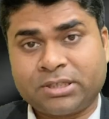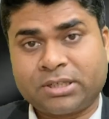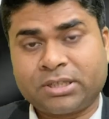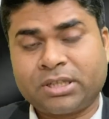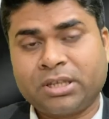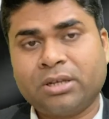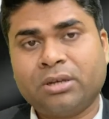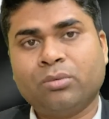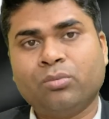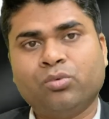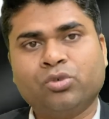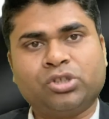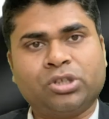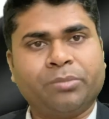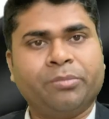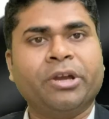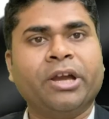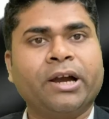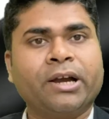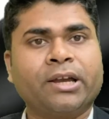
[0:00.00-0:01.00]
सकते हैं वो
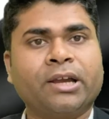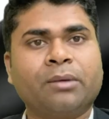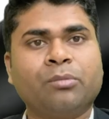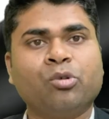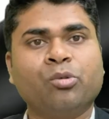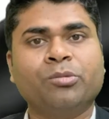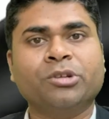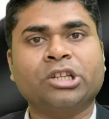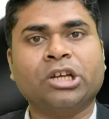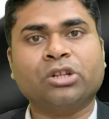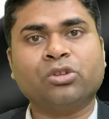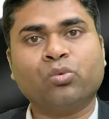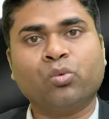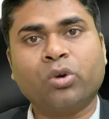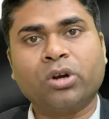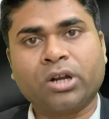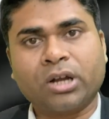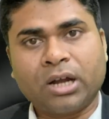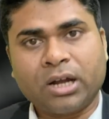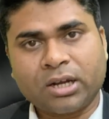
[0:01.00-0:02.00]
समय आगे आपको बता
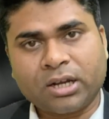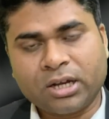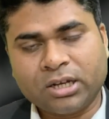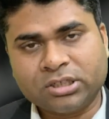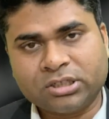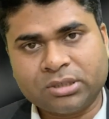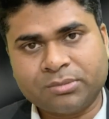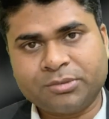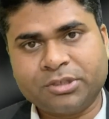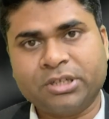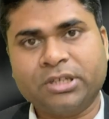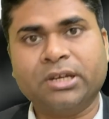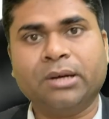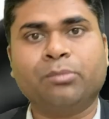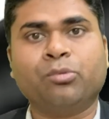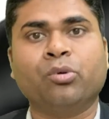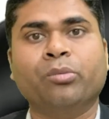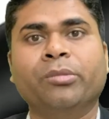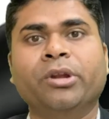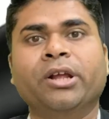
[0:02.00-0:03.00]
दूंगा कहाँ कहाँ सब्सिडी
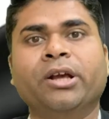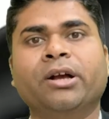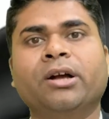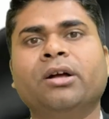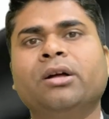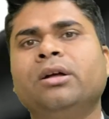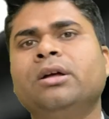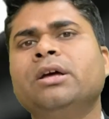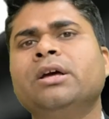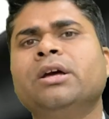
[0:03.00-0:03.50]
आपको मिलेगा